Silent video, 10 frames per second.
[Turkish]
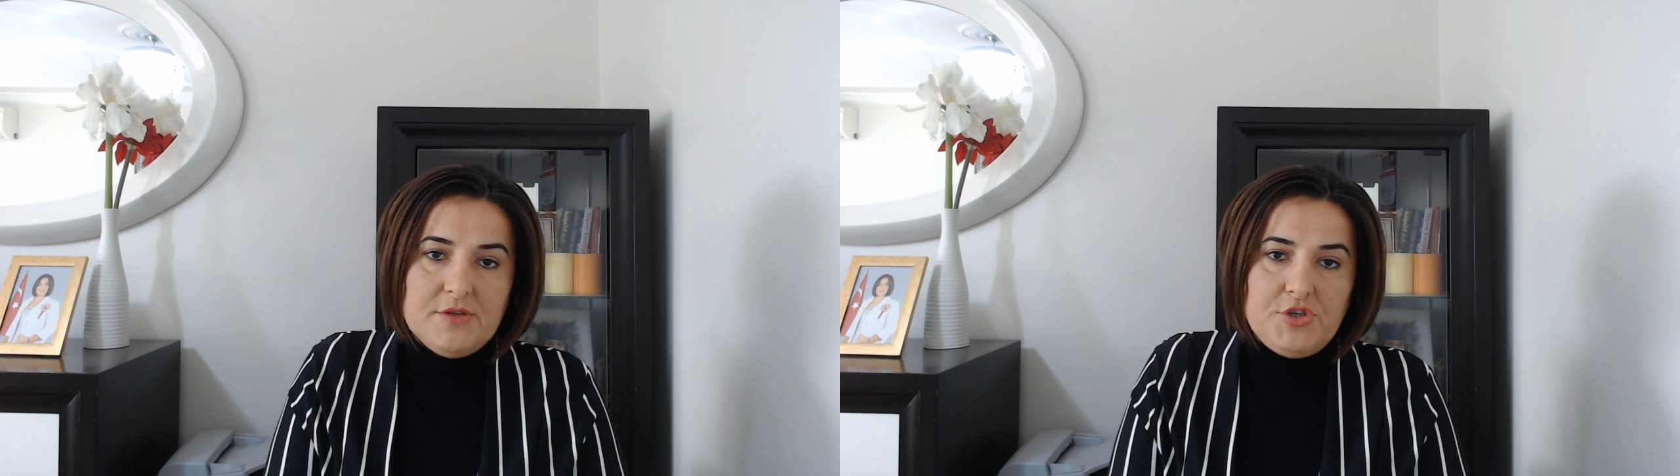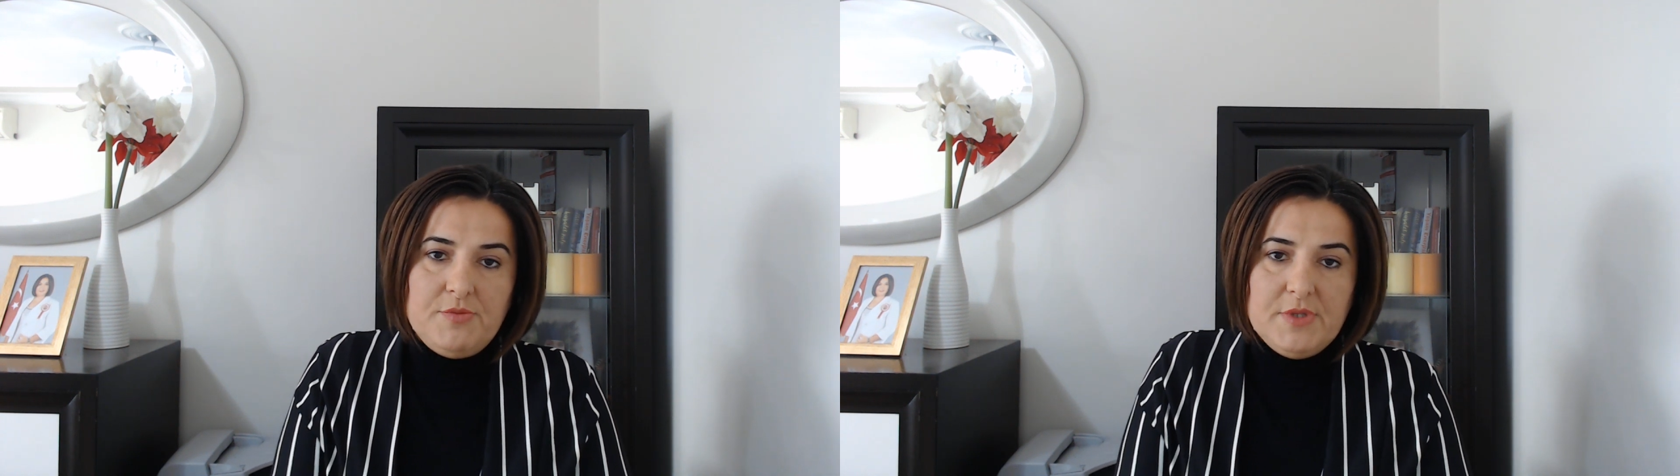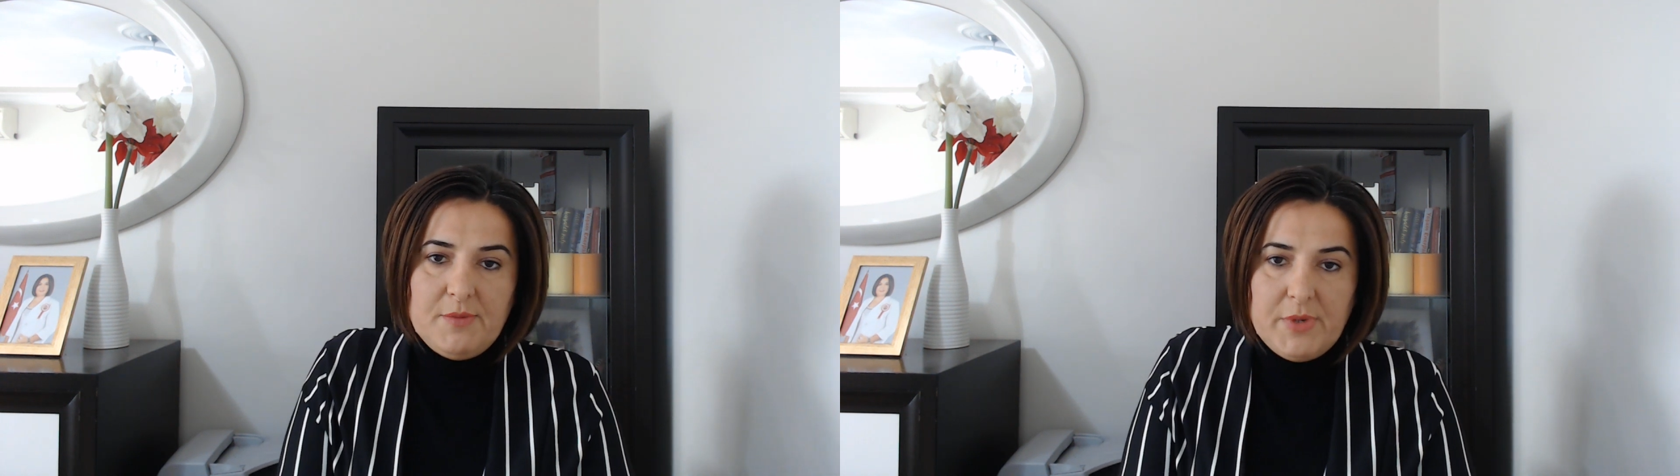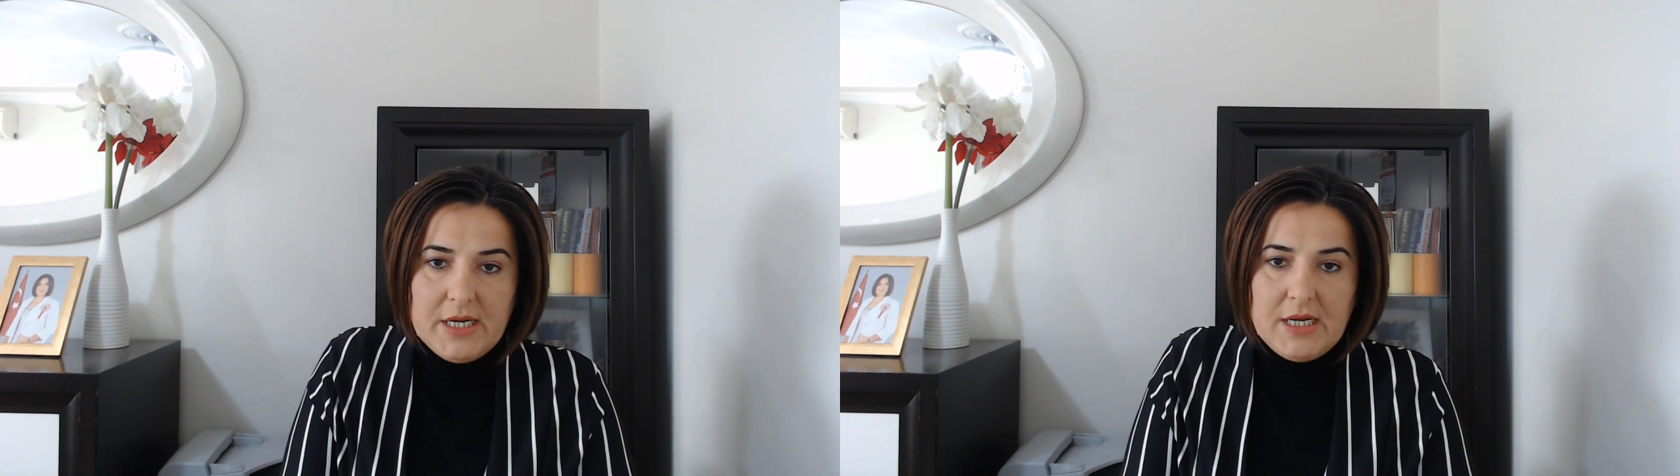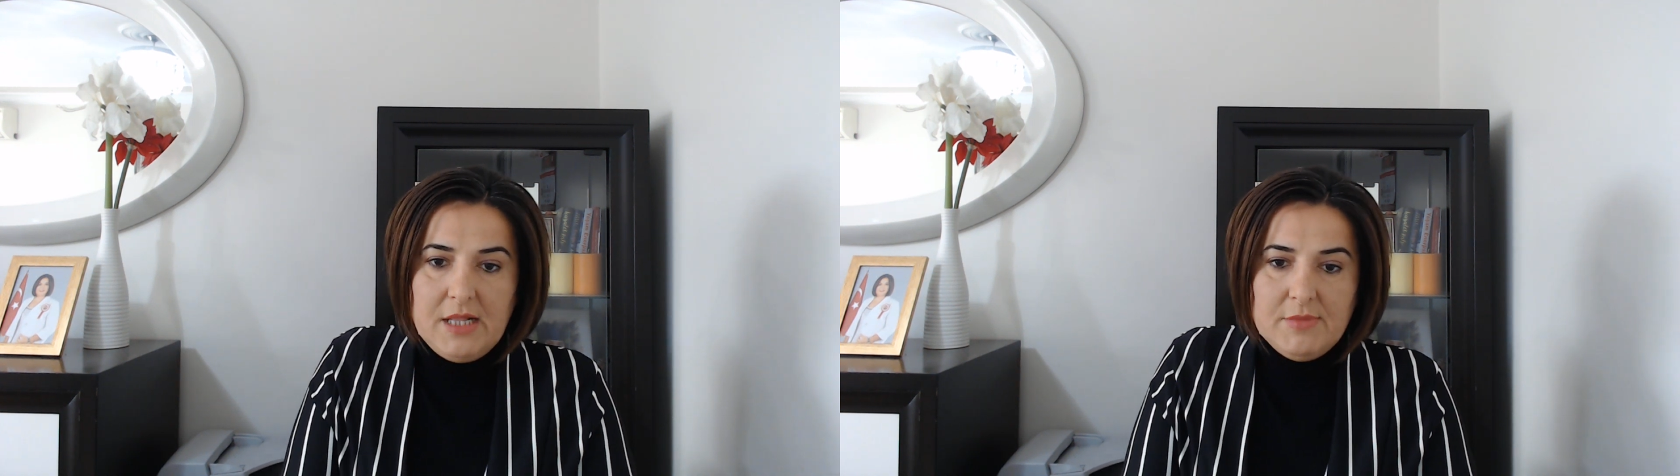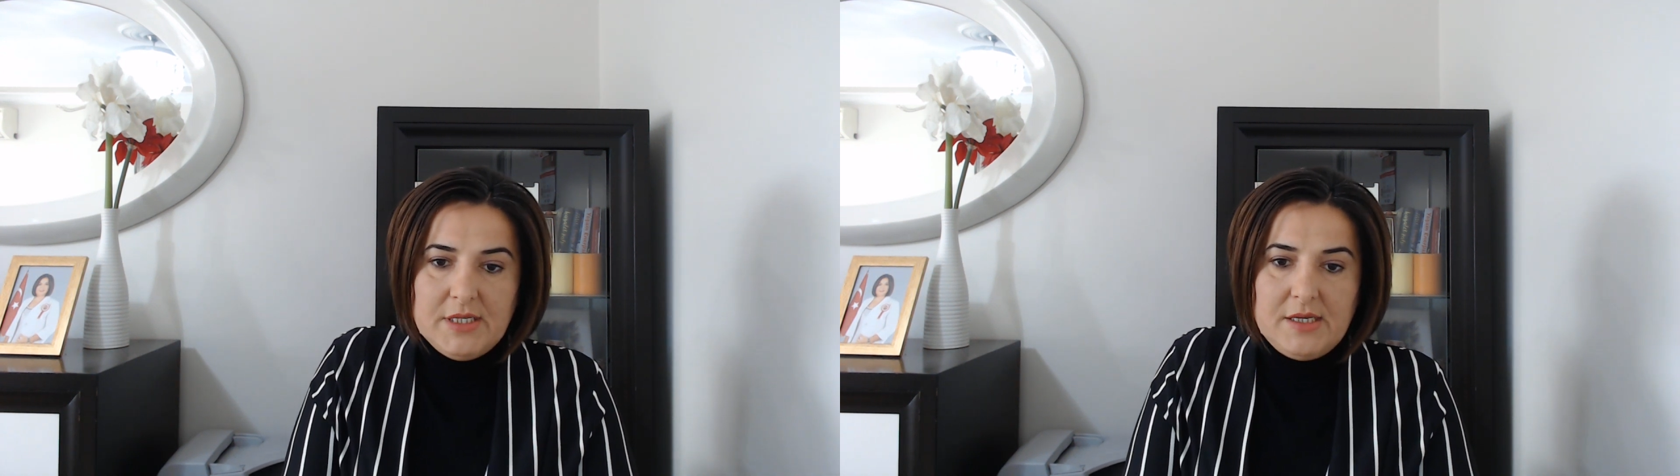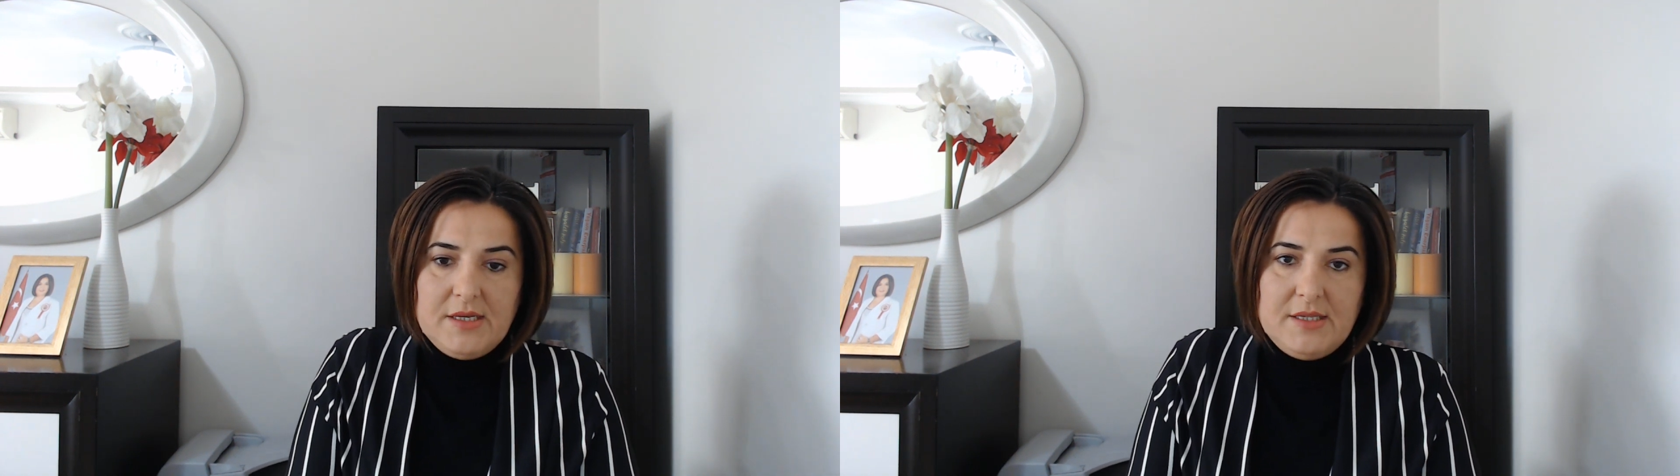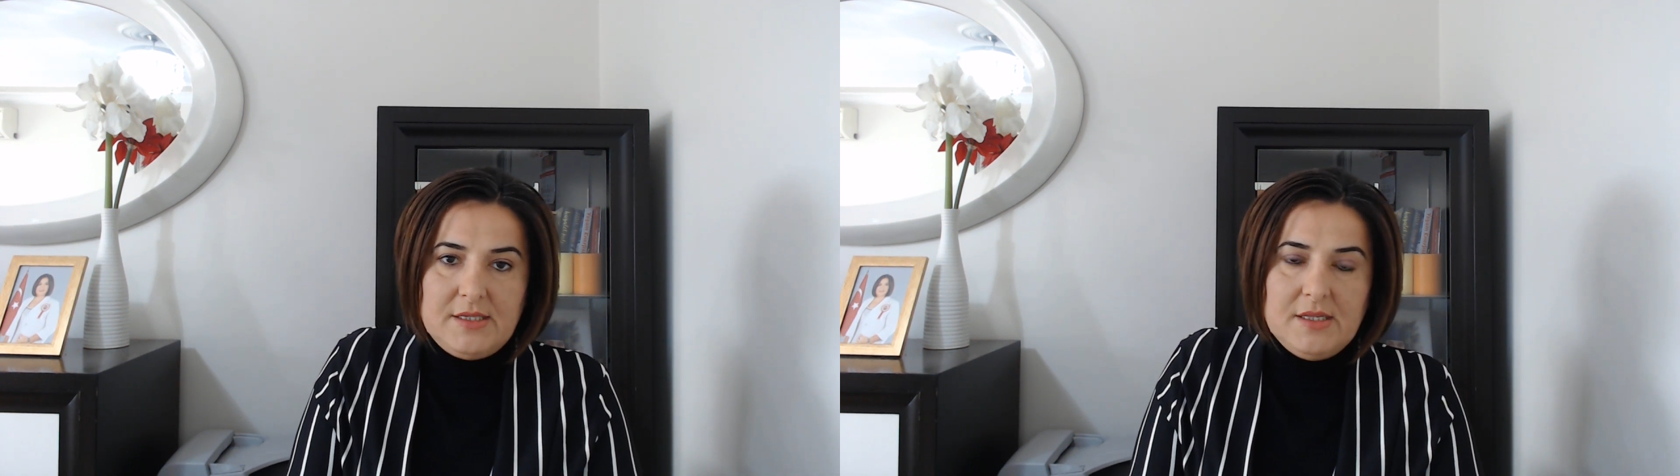cebinde para kalmadı ki
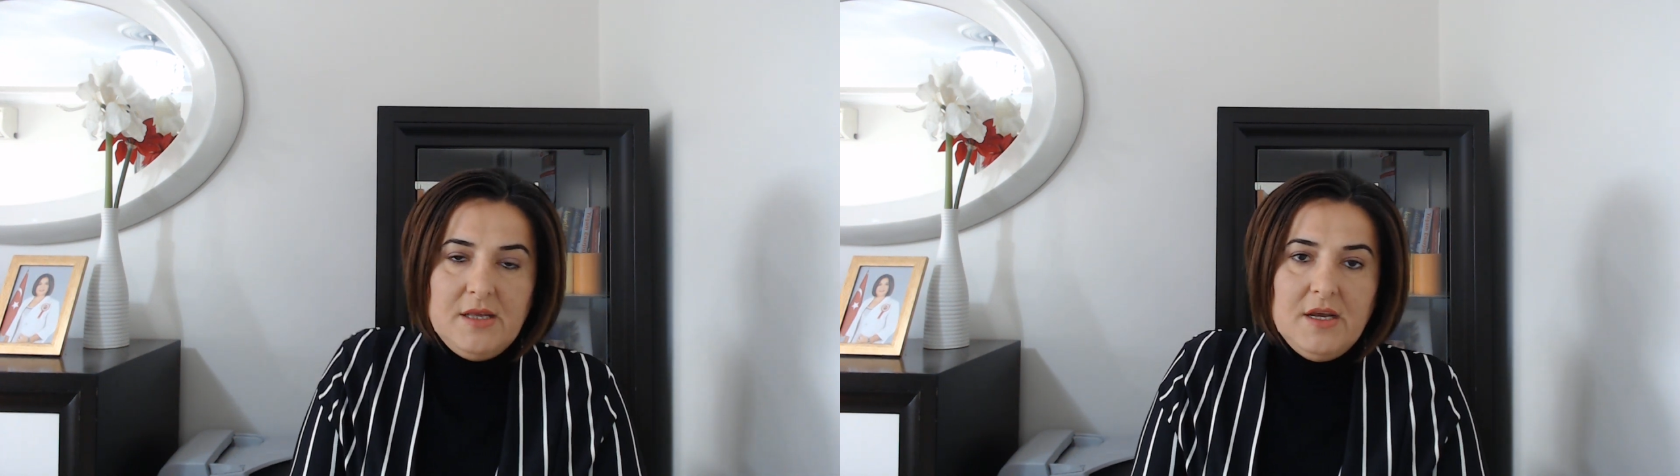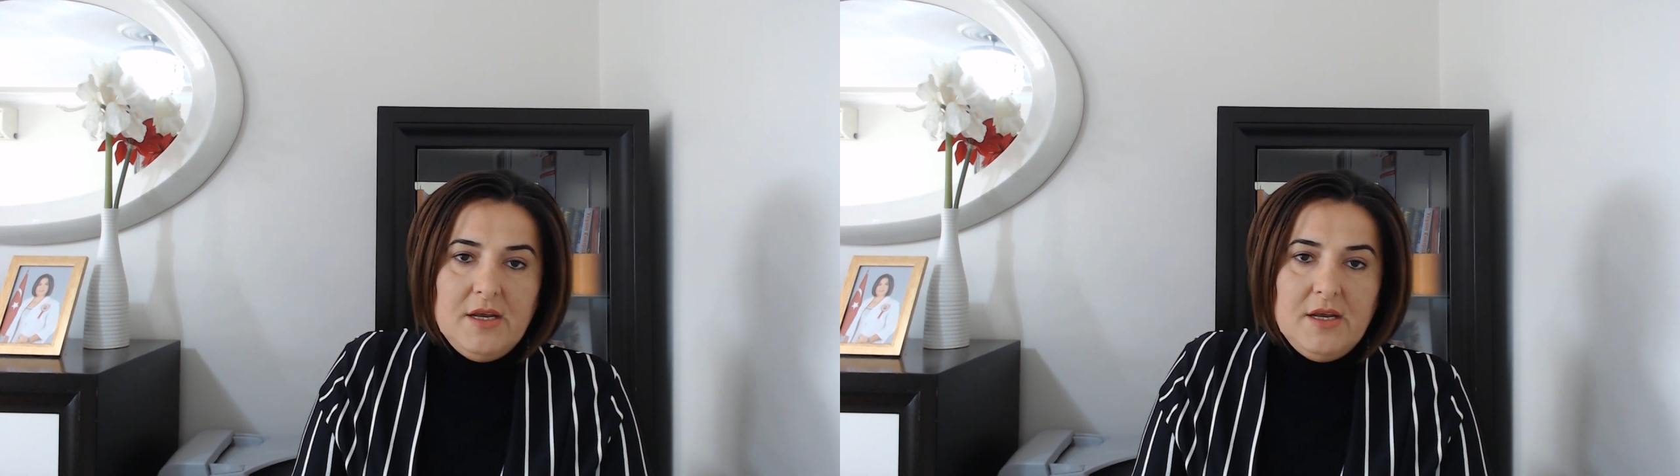gitsin